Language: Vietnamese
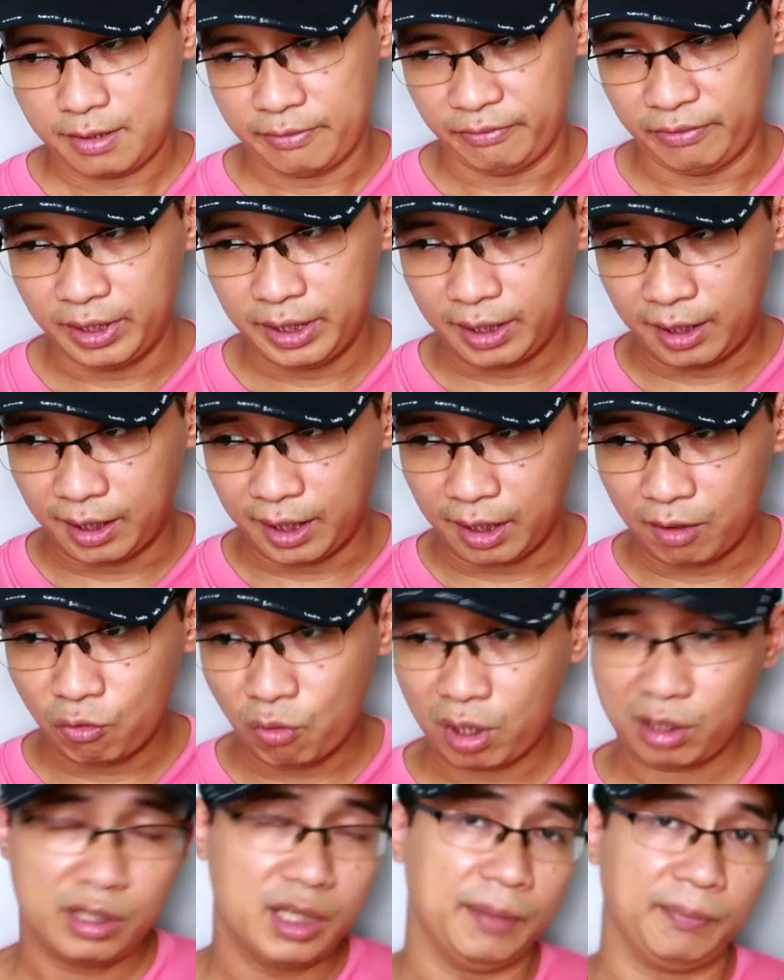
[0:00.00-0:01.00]
với cái
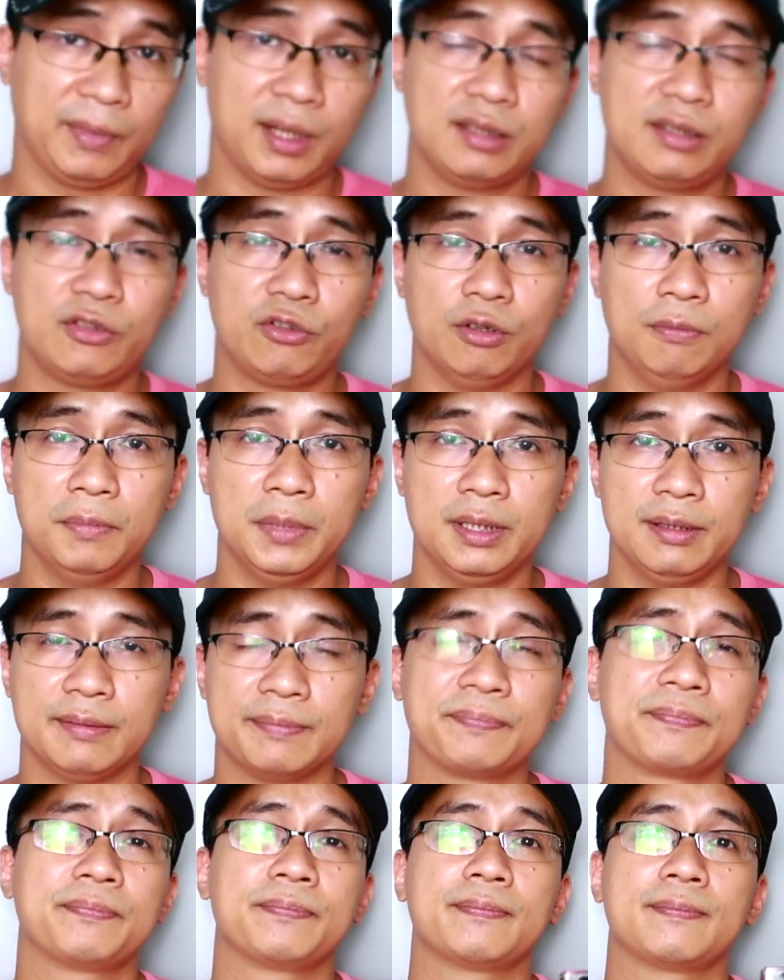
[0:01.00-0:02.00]
quan điểm cá nhân của mình
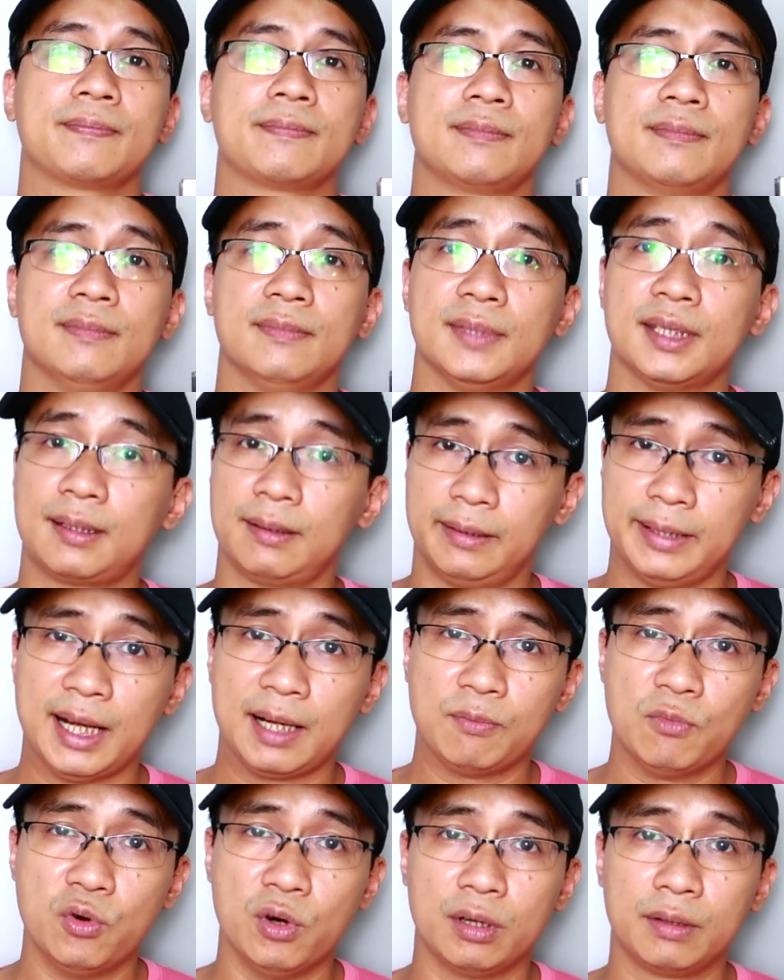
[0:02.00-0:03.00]
rất là
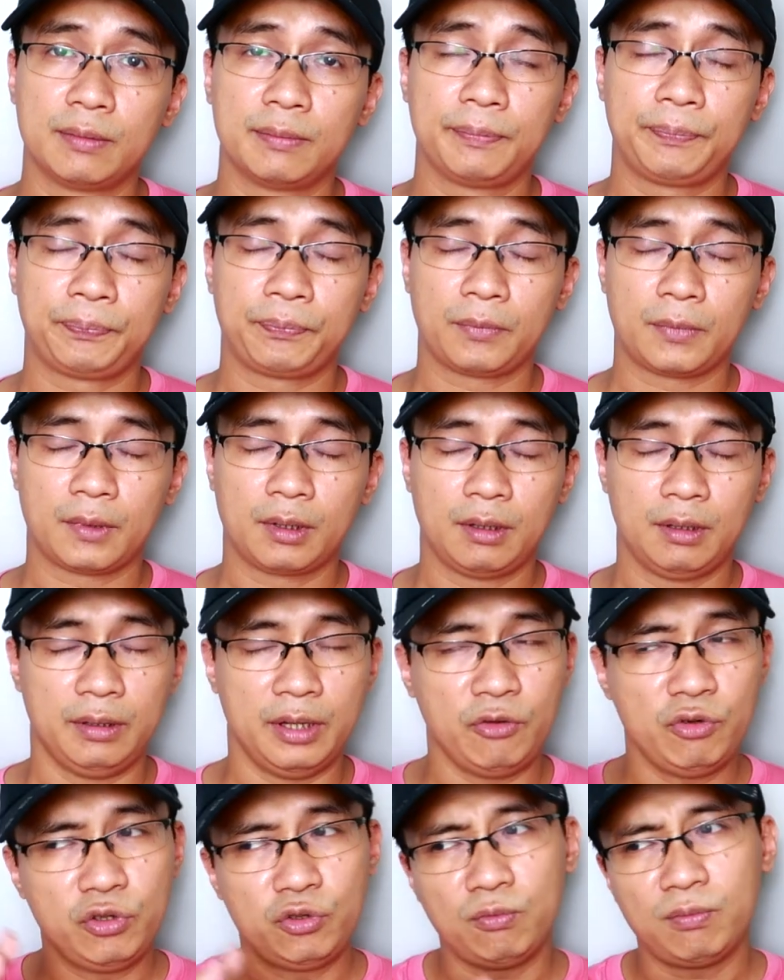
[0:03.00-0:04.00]
đáng mua
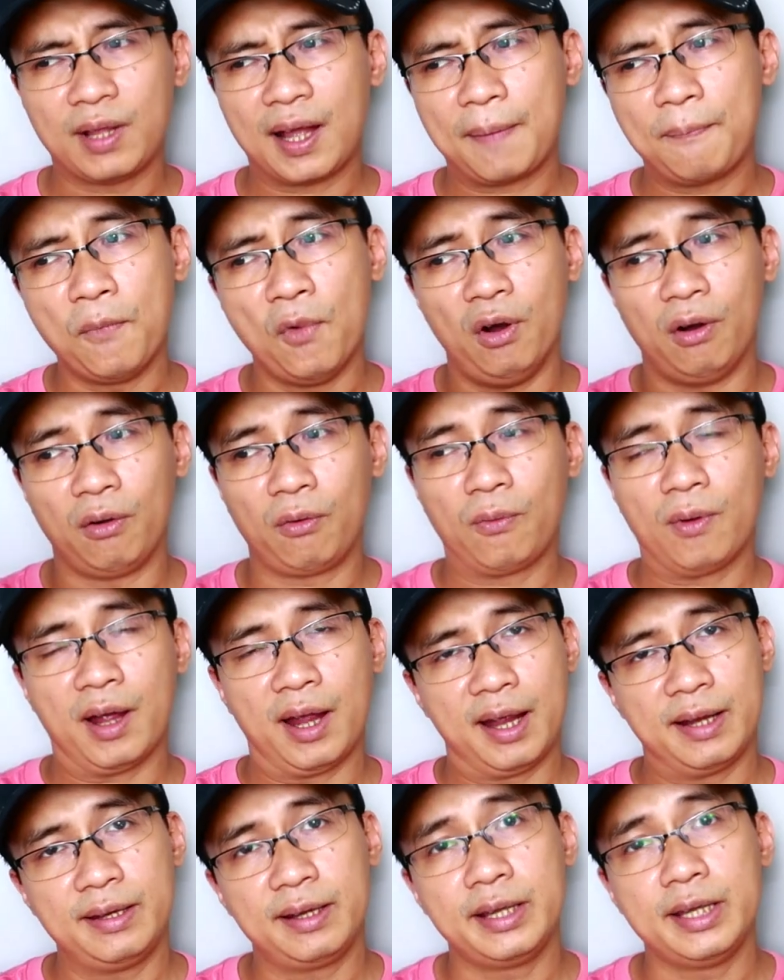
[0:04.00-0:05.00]
nếu như chúng ta bỏ
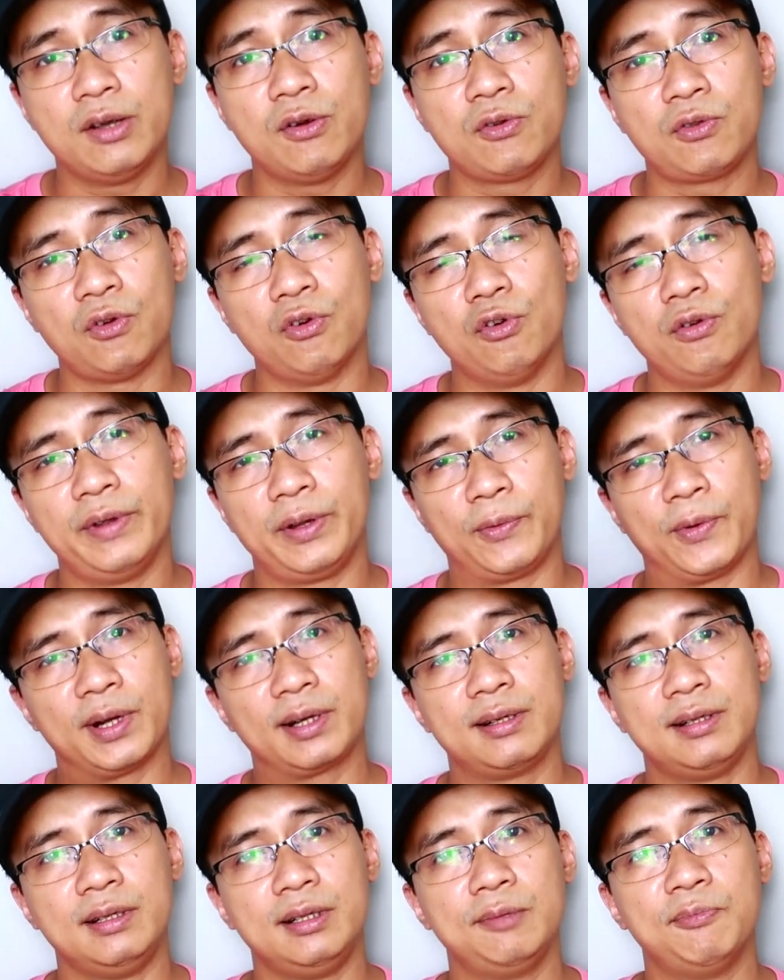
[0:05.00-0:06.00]
qua những cái yếu tố về quá
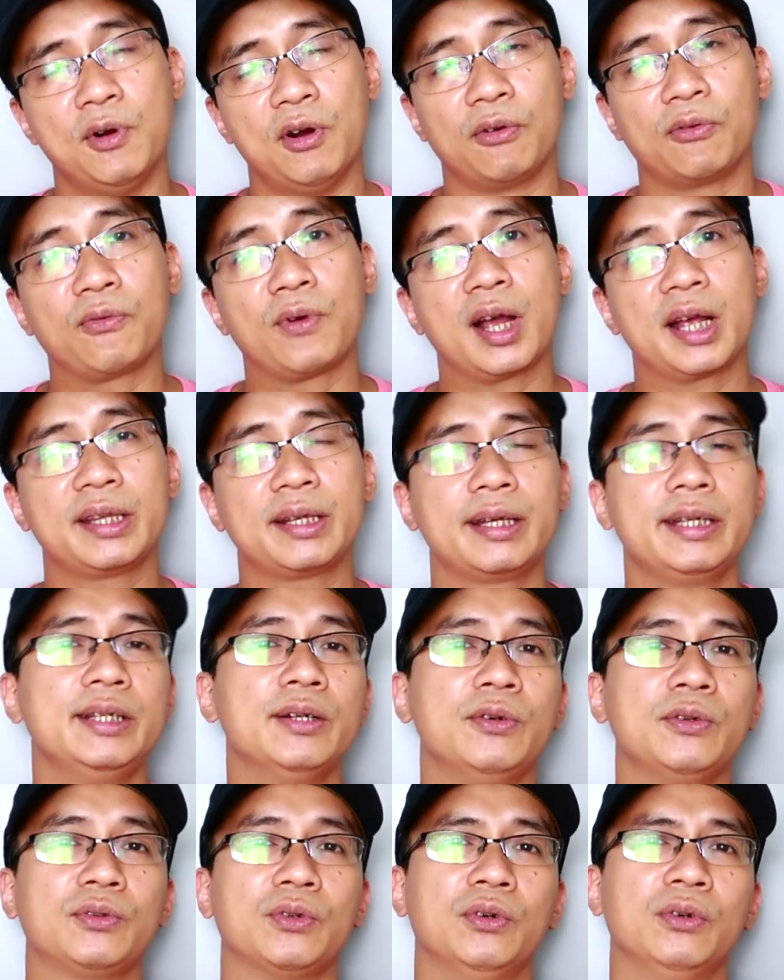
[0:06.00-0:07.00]
khứ bỏ qua những cái
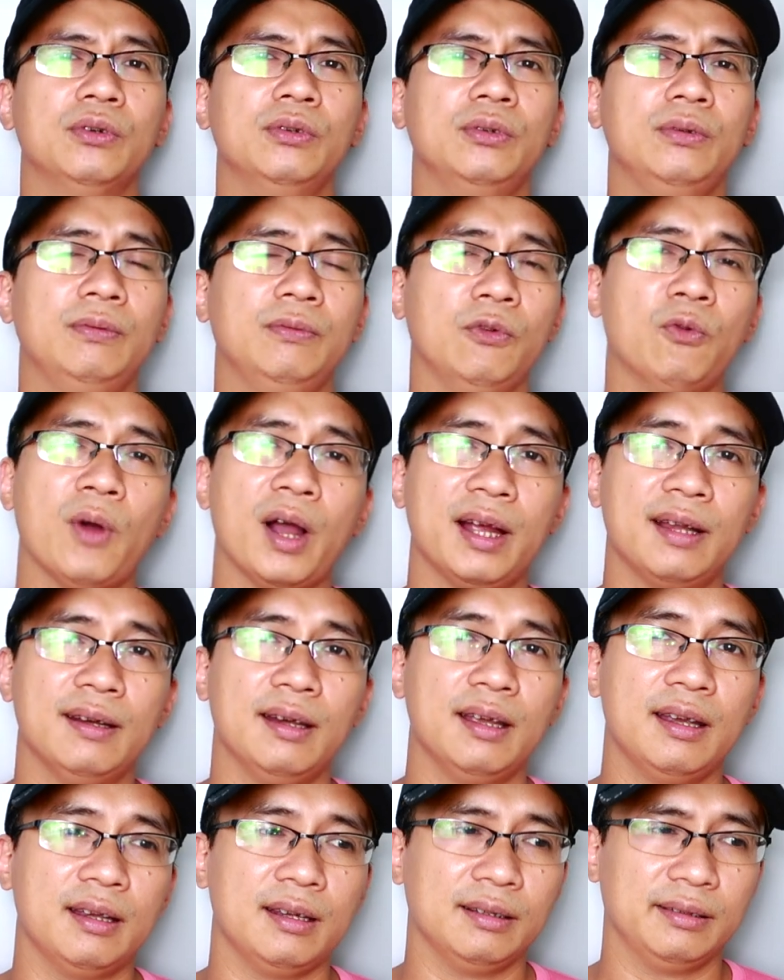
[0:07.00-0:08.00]
yếu tố ngoài
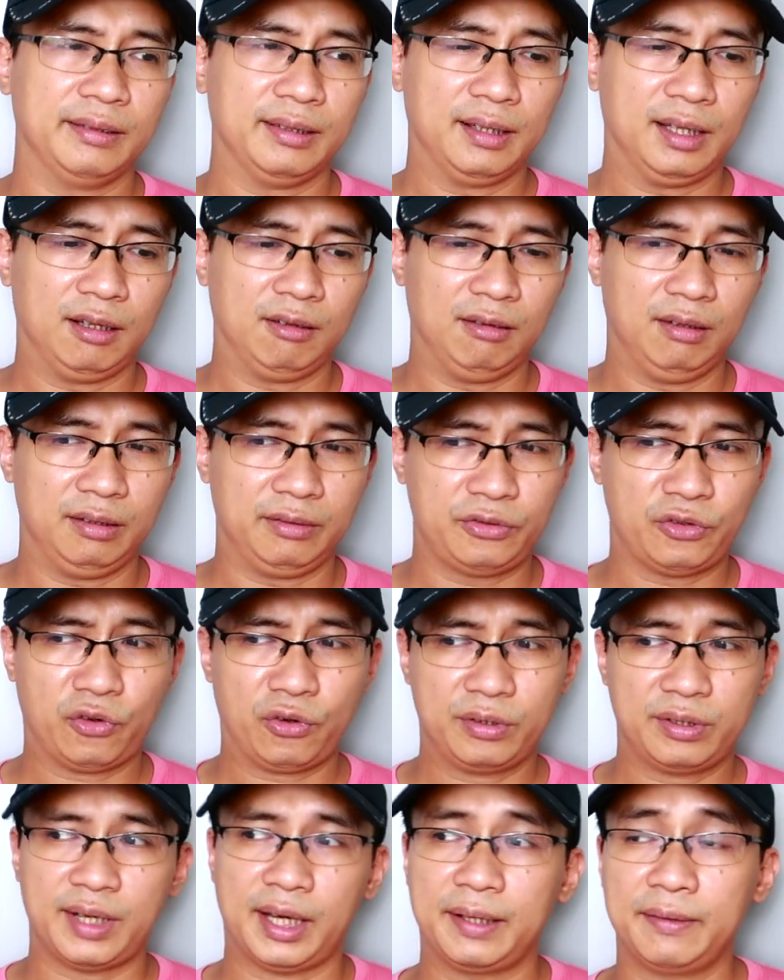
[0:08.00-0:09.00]
lề nào là
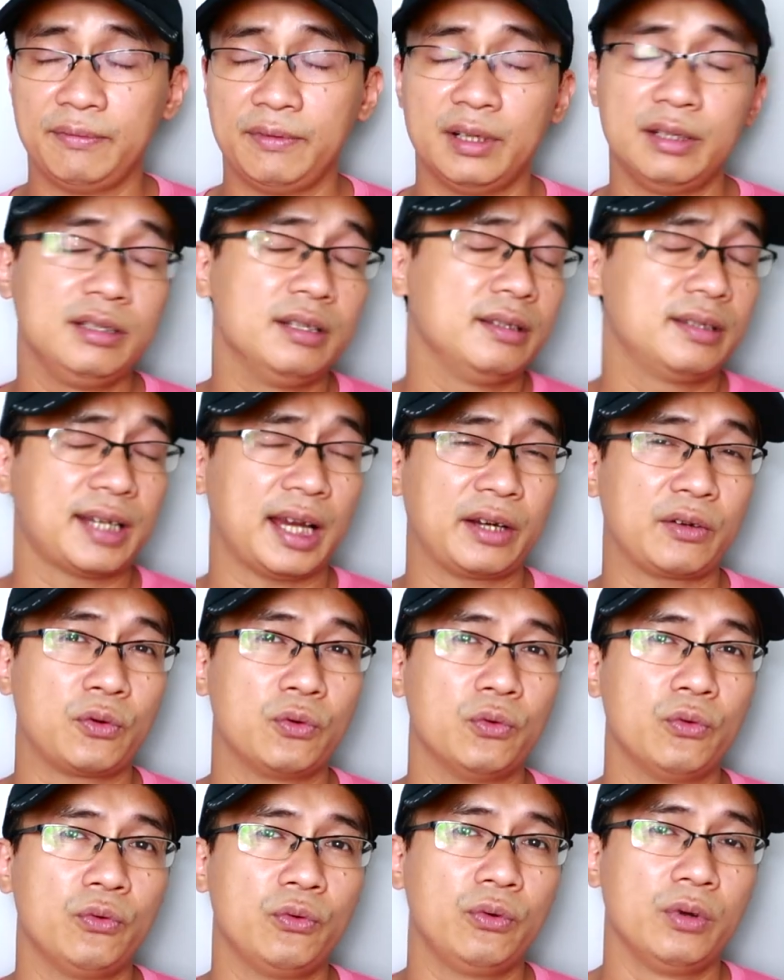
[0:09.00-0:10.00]
so sánh với những chai
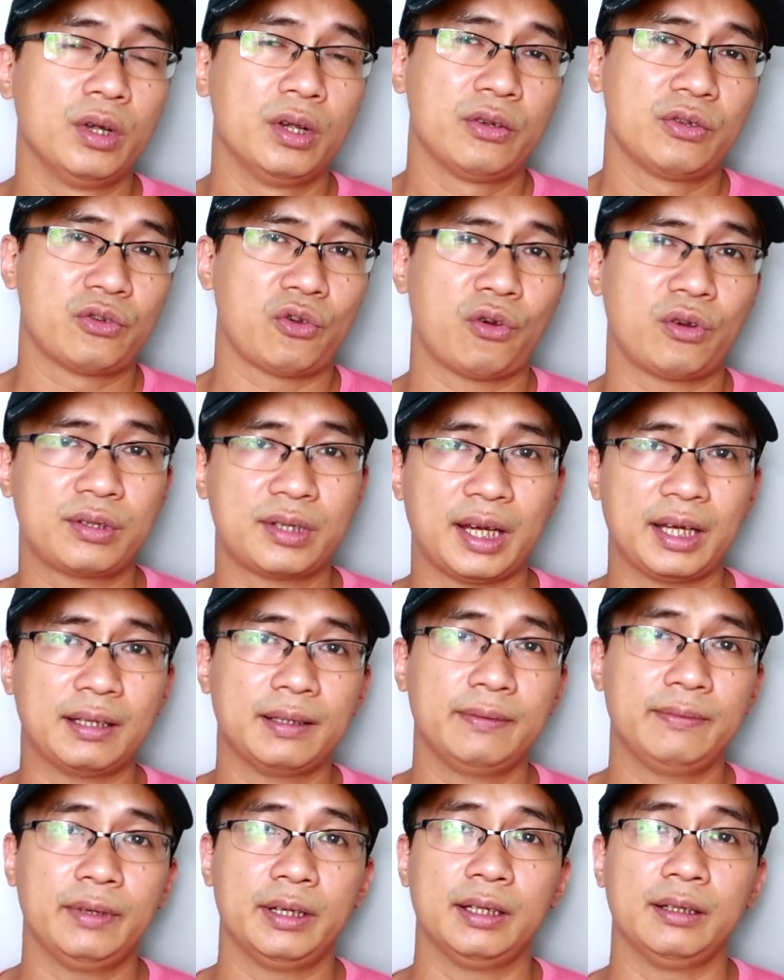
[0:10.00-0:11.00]
cũ so
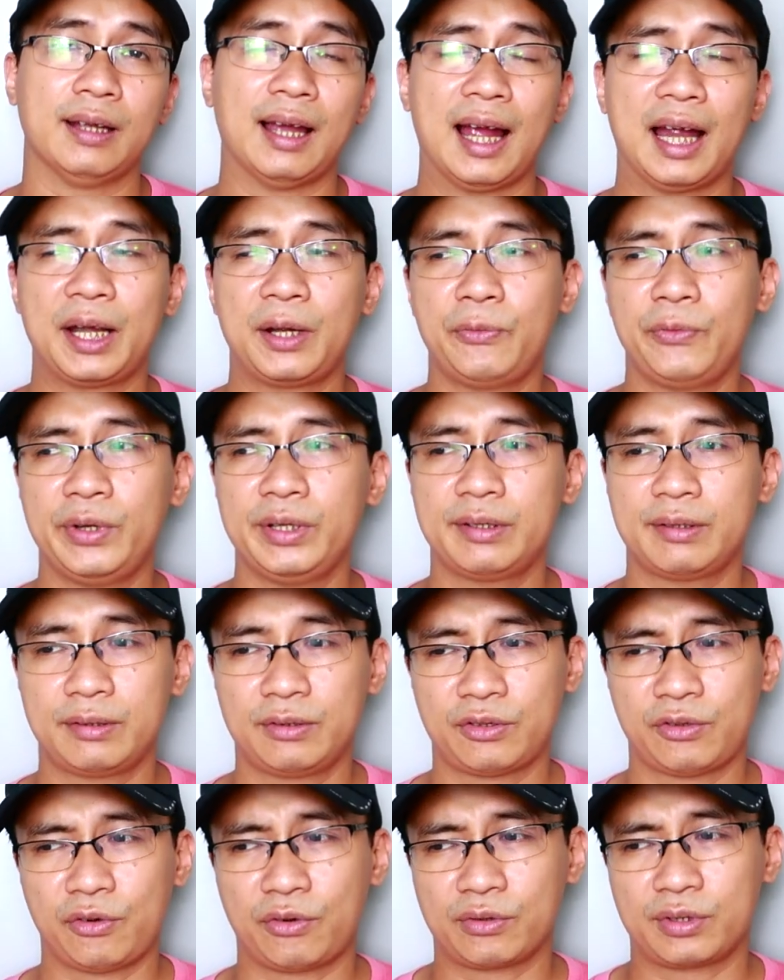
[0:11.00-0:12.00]
sánh về iris
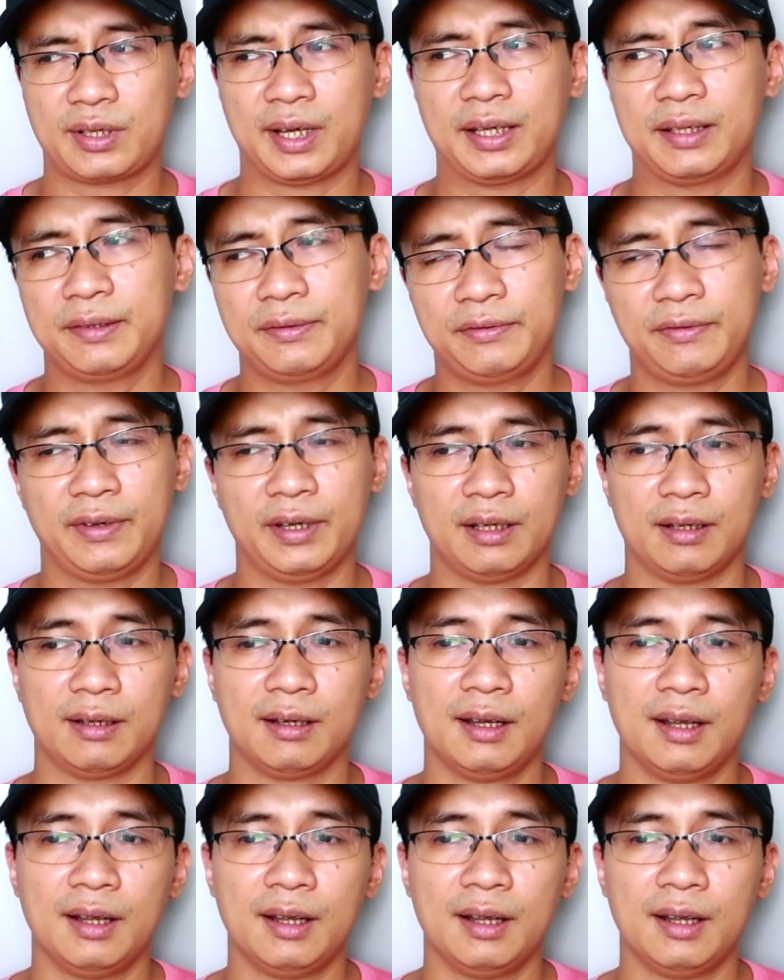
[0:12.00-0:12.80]
so sánh về